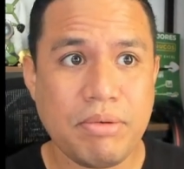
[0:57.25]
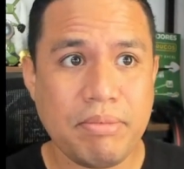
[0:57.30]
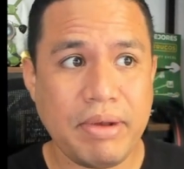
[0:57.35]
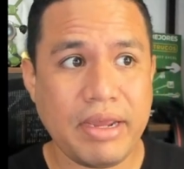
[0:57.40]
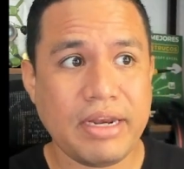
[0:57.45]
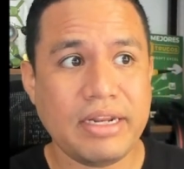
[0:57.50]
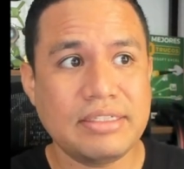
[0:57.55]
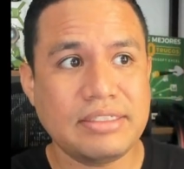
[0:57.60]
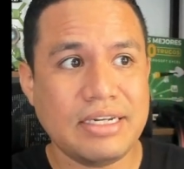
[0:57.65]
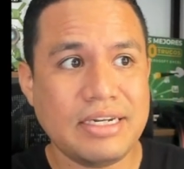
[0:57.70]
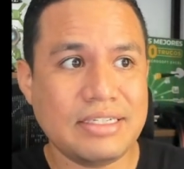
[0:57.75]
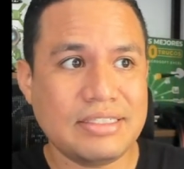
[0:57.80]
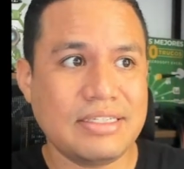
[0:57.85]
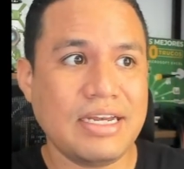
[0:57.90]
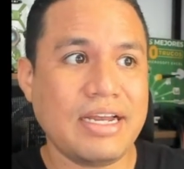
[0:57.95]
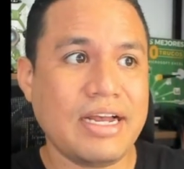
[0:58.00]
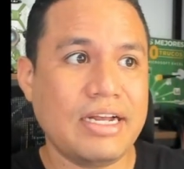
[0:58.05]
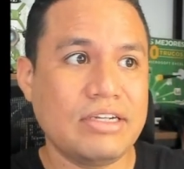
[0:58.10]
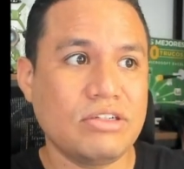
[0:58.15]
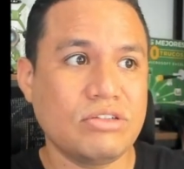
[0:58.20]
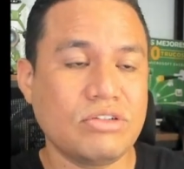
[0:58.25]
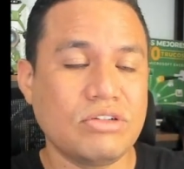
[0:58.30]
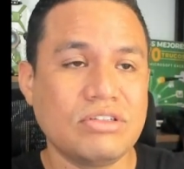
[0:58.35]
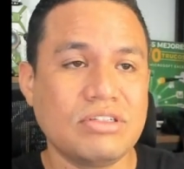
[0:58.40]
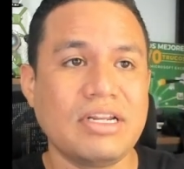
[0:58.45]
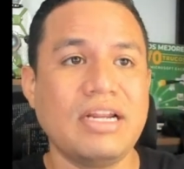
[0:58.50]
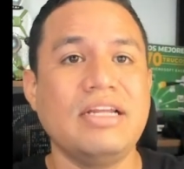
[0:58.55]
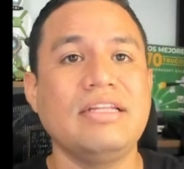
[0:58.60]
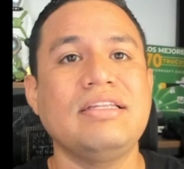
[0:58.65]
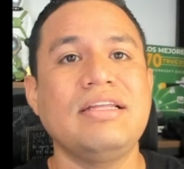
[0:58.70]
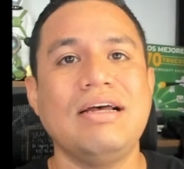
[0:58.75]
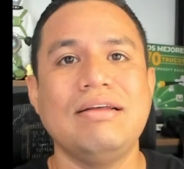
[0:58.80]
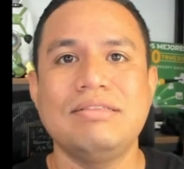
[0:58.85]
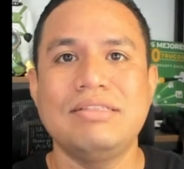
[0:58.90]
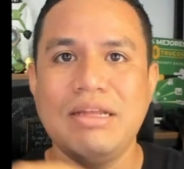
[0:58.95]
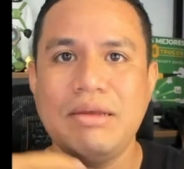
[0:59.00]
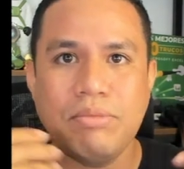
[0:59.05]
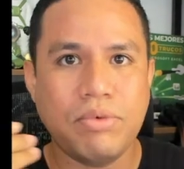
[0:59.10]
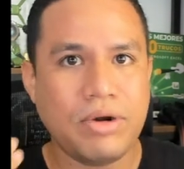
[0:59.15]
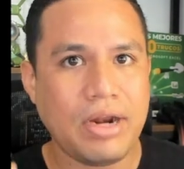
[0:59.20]
Imagínense, en este caso son 30,
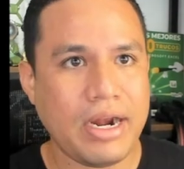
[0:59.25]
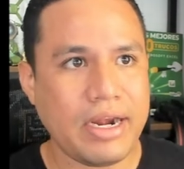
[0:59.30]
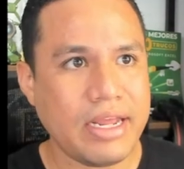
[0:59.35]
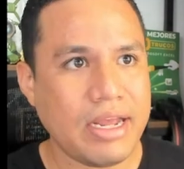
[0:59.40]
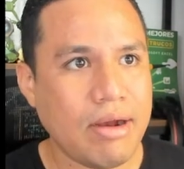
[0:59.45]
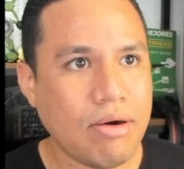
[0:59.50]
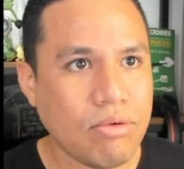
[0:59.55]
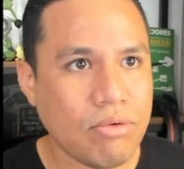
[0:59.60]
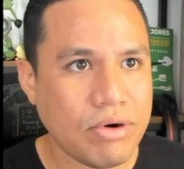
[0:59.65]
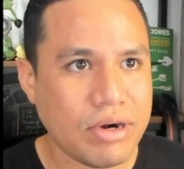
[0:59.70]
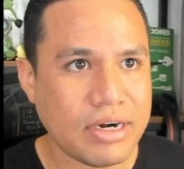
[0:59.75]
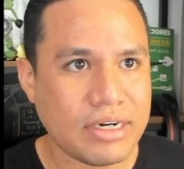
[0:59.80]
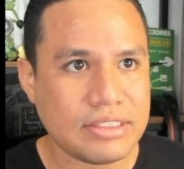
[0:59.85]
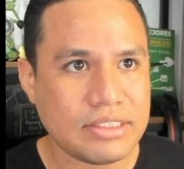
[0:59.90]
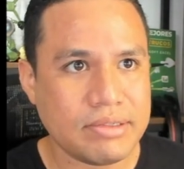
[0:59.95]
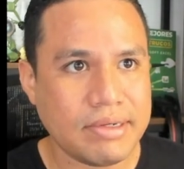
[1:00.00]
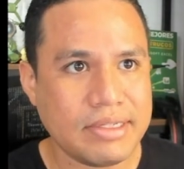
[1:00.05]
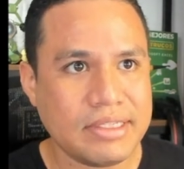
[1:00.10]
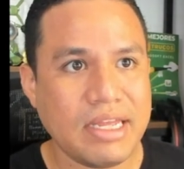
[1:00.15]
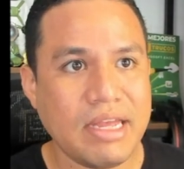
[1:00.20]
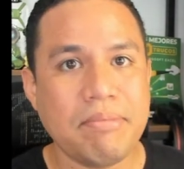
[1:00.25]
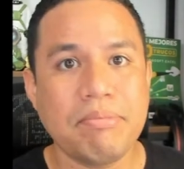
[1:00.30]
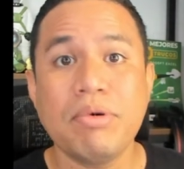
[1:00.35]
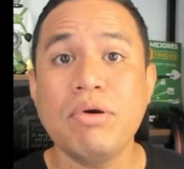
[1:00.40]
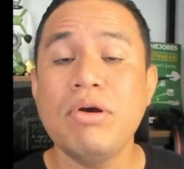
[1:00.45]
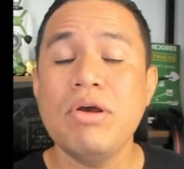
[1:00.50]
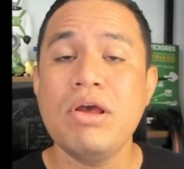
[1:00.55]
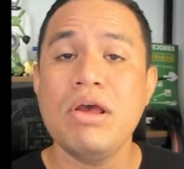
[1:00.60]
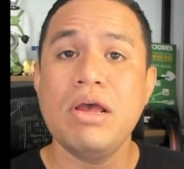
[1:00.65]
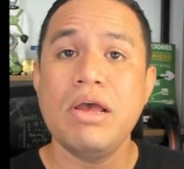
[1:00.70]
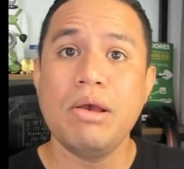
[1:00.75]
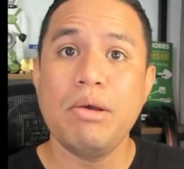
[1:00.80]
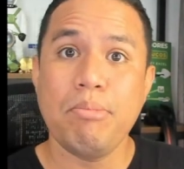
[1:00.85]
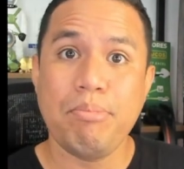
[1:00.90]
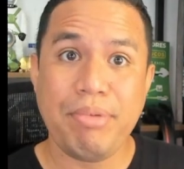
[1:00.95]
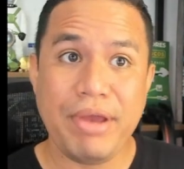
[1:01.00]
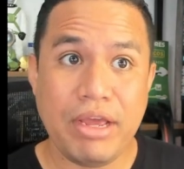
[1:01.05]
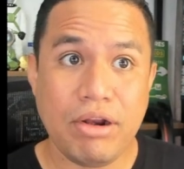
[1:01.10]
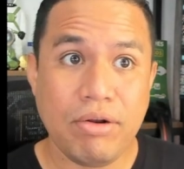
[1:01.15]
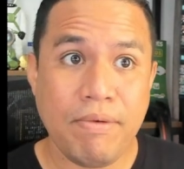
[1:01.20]
demoraría un resto de tiempo,
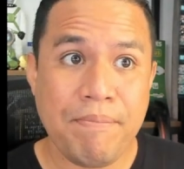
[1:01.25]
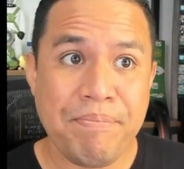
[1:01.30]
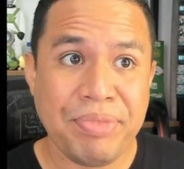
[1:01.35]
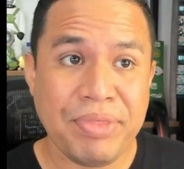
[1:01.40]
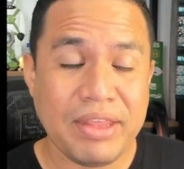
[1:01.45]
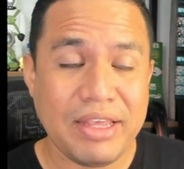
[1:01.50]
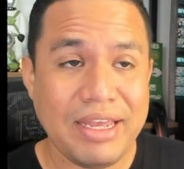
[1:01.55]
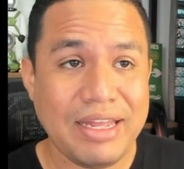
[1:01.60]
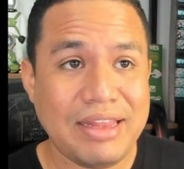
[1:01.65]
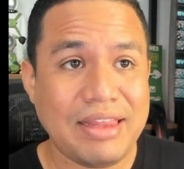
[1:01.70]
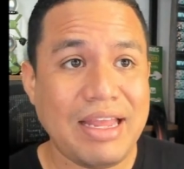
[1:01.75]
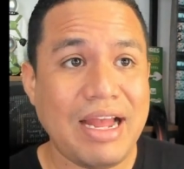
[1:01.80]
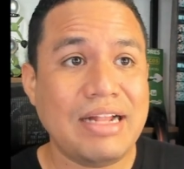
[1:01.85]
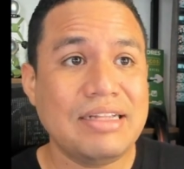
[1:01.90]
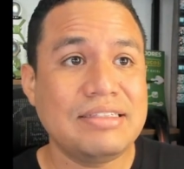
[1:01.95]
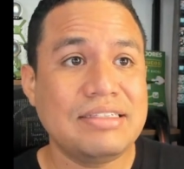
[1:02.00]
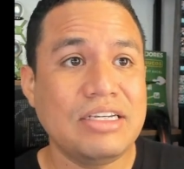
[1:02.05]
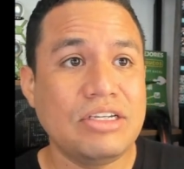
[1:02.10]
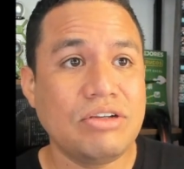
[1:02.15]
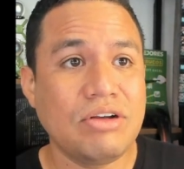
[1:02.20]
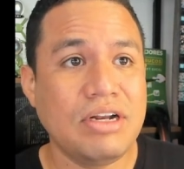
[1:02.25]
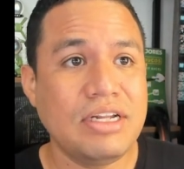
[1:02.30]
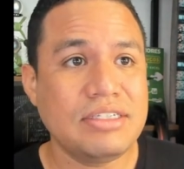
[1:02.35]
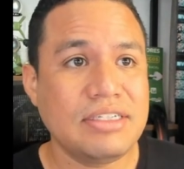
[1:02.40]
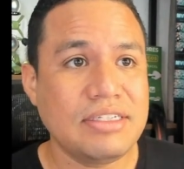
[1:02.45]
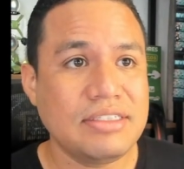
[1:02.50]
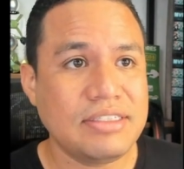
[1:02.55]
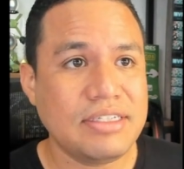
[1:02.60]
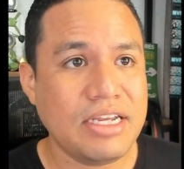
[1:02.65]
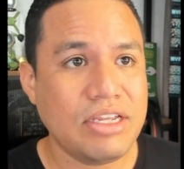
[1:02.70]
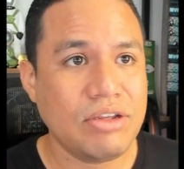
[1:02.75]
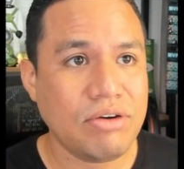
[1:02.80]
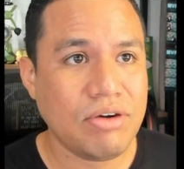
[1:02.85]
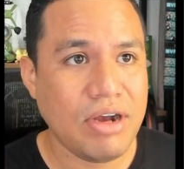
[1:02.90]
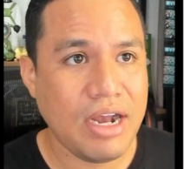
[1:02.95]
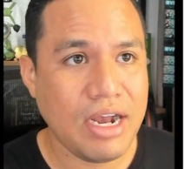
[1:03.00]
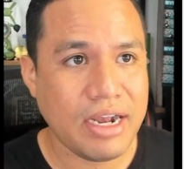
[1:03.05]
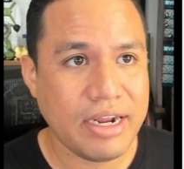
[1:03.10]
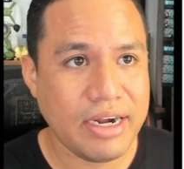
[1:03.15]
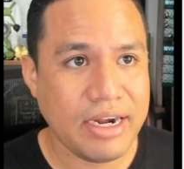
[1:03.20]
pero ¿qué tal si yo les enseño
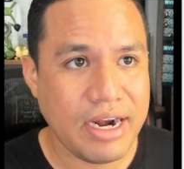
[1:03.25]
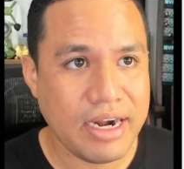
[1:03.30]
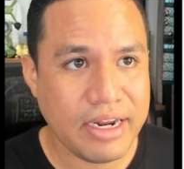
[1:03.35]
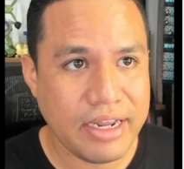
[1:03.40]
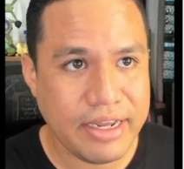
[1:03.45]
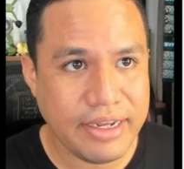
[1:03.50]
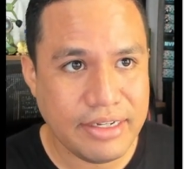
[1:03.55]
a crear